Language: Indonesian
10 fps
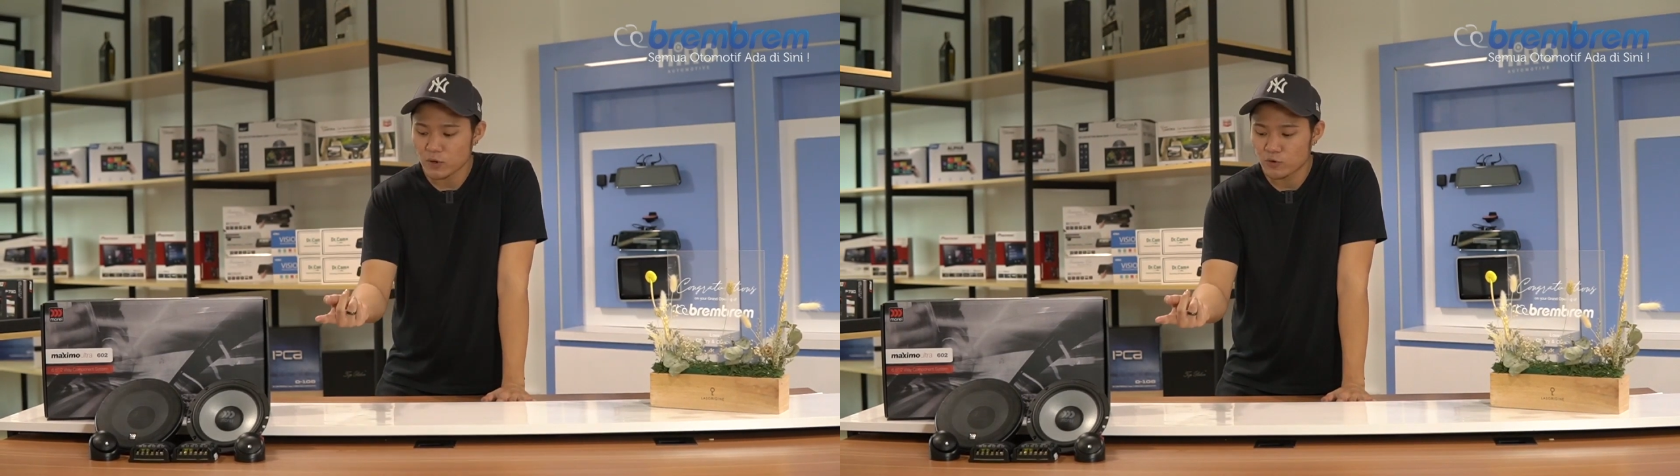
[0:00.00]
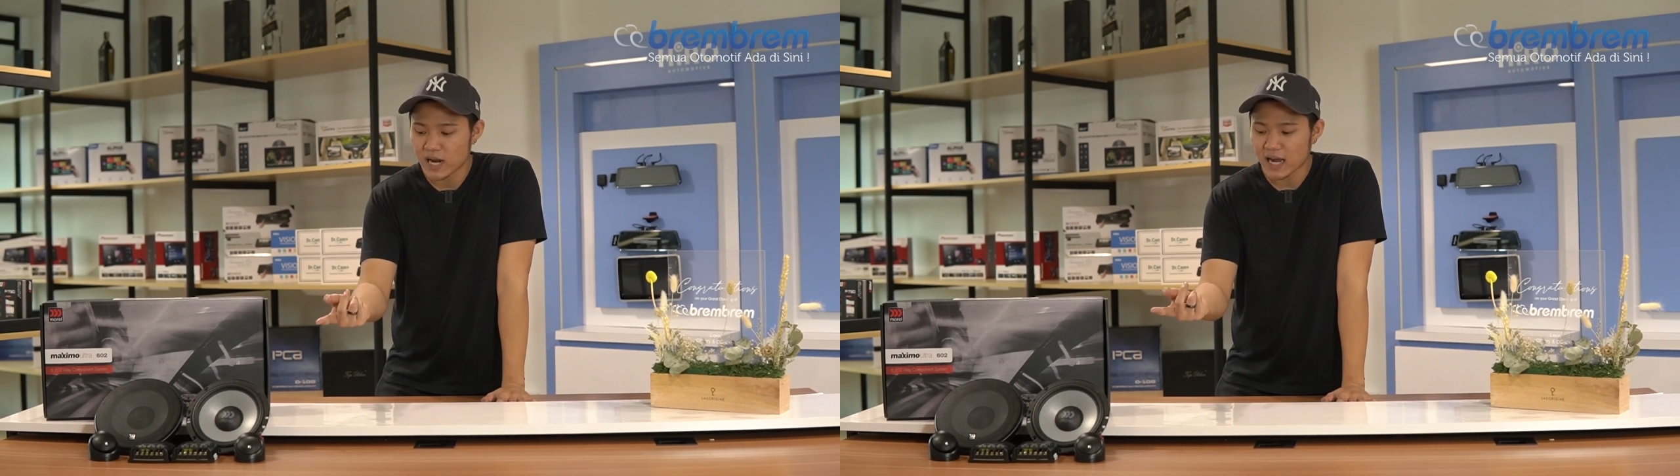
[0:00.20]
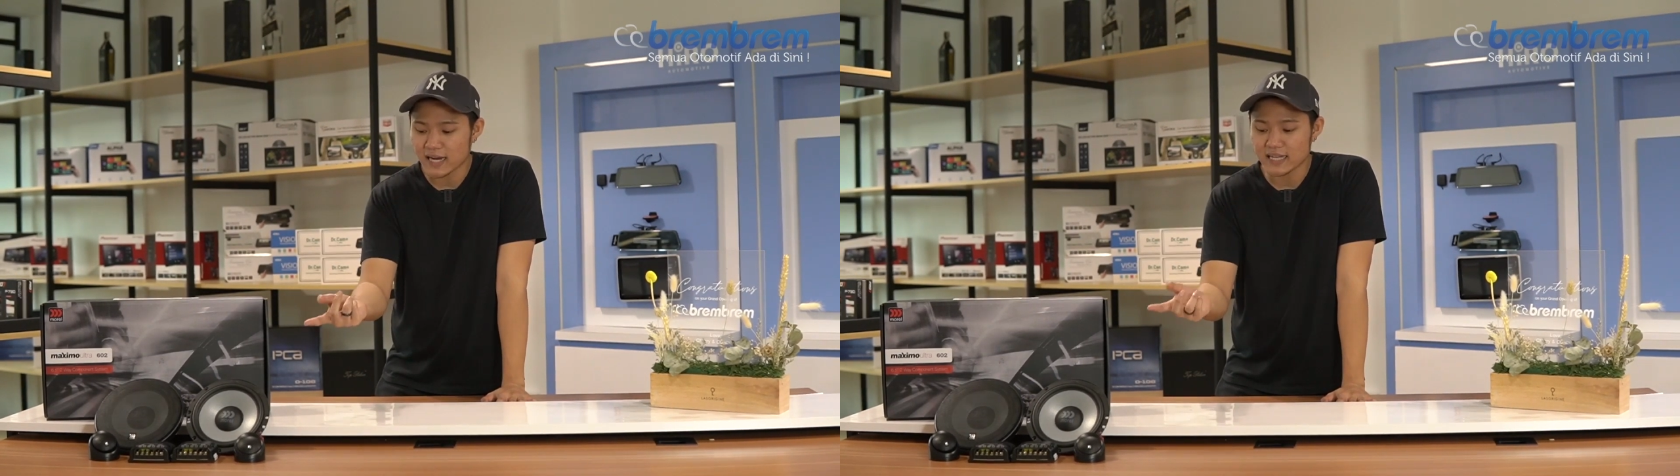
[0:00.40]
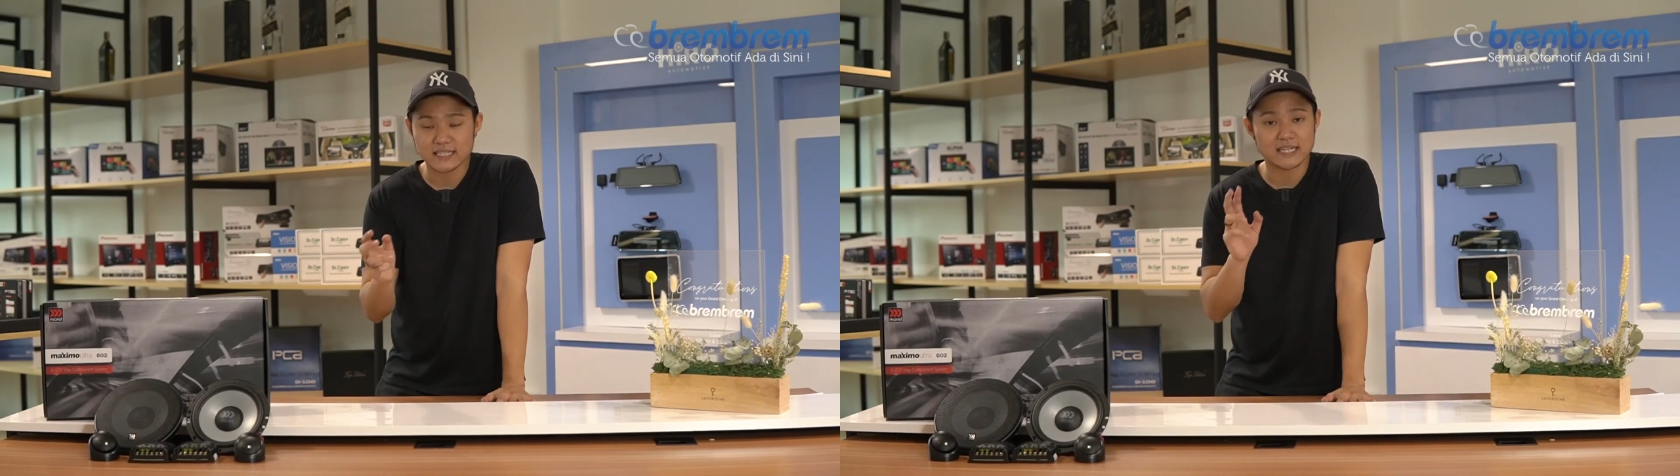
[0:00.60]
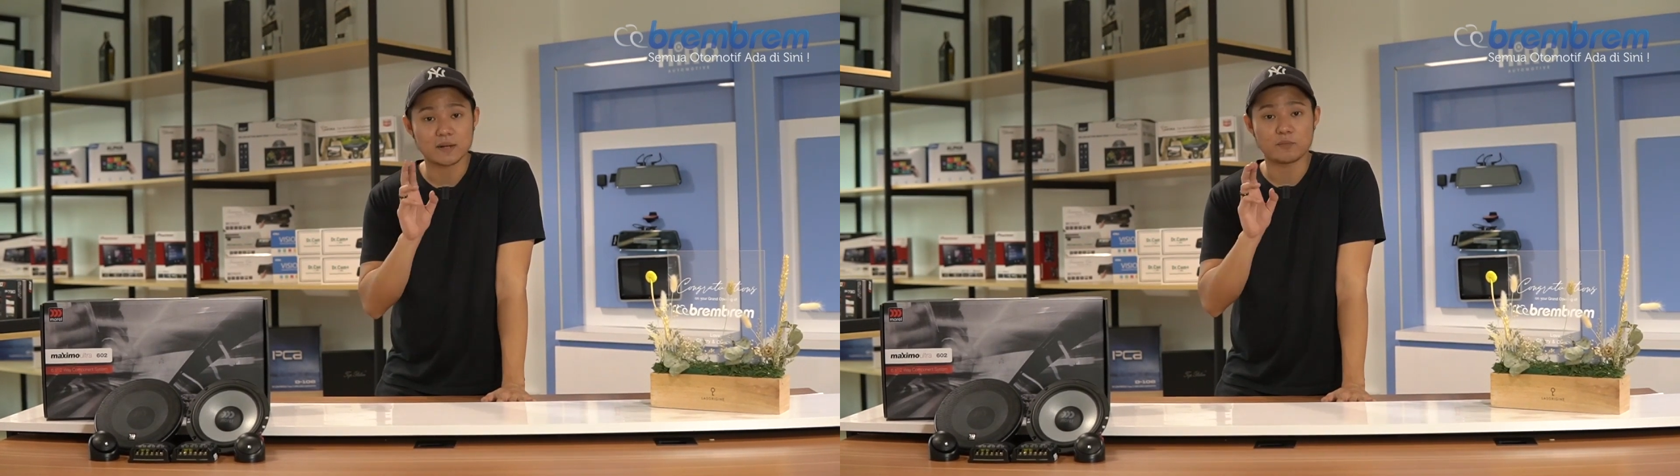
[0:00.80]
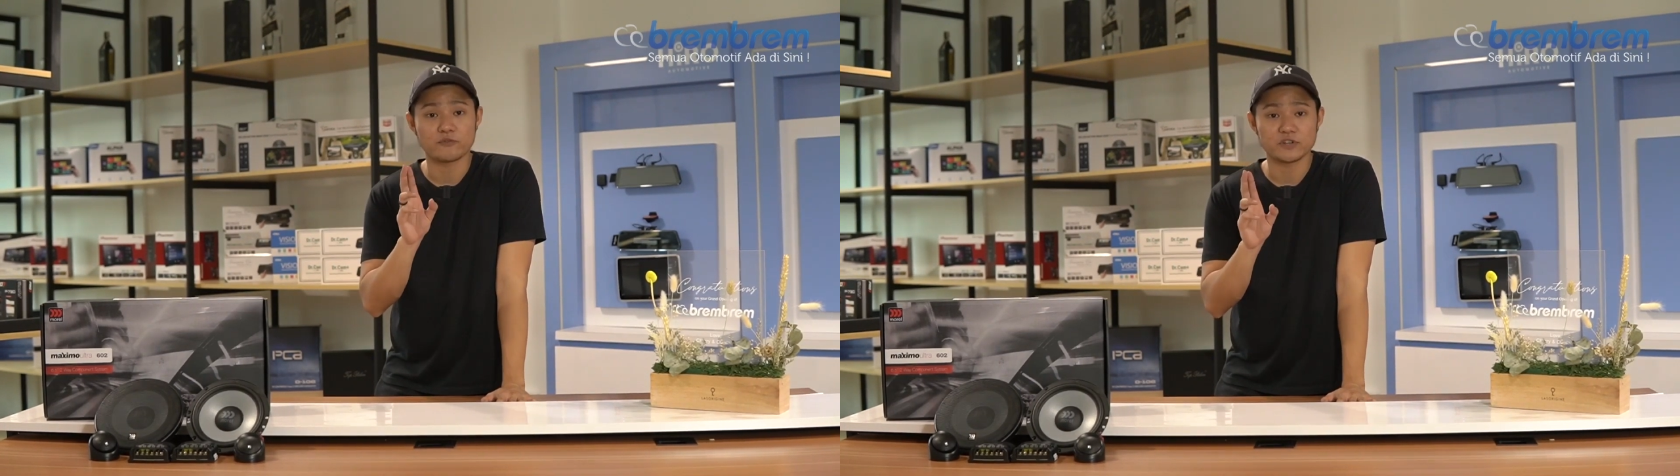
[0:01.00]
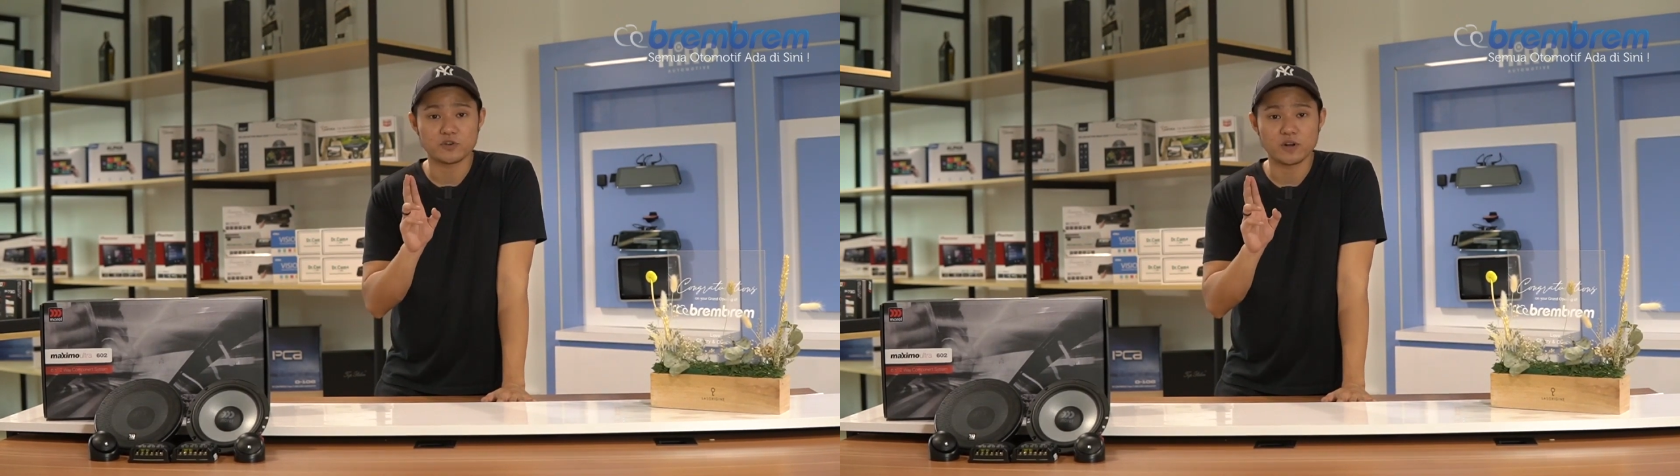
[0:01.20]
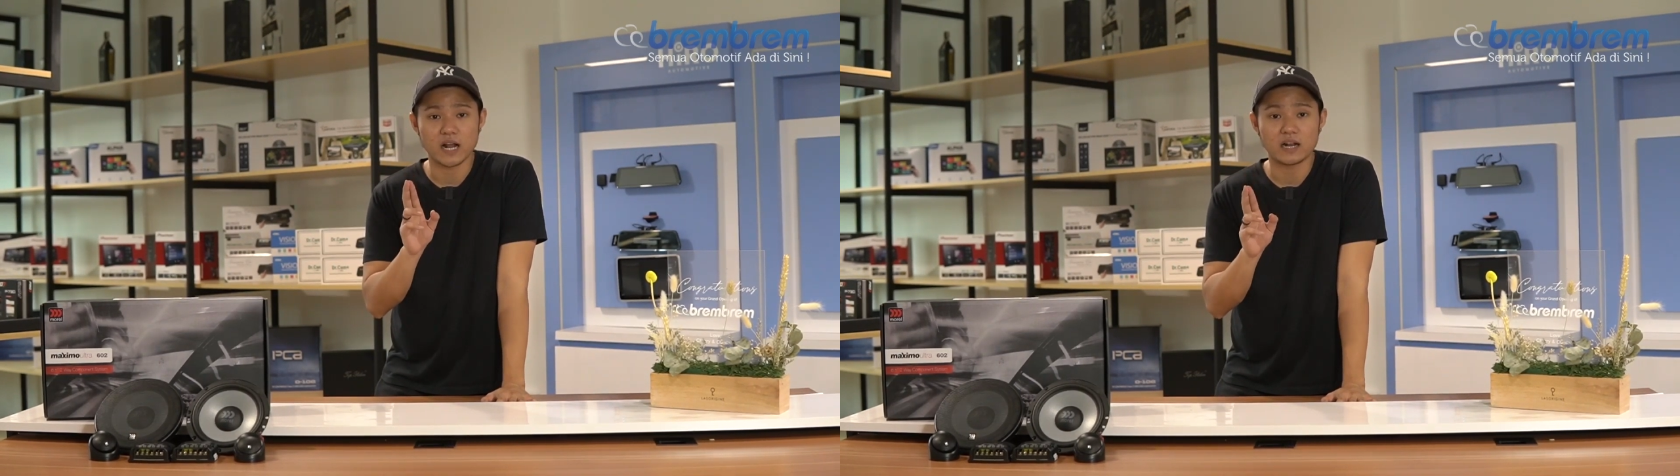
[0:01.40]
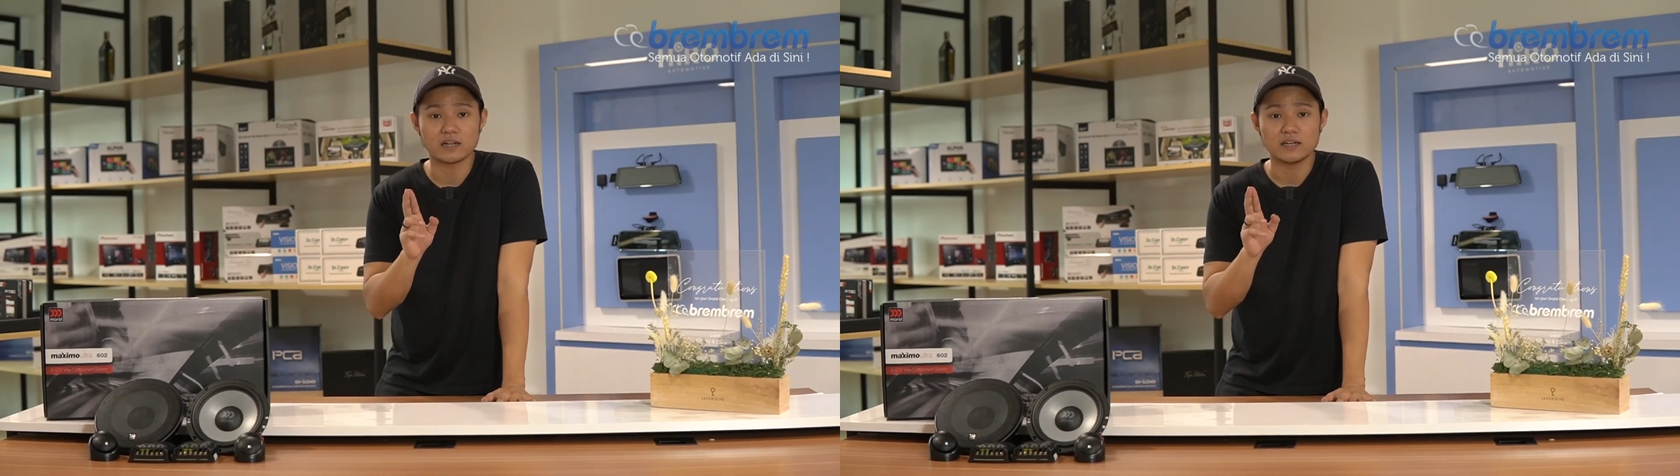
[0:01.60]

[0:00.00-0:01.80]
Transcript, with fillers: menggunakannya secara profesional.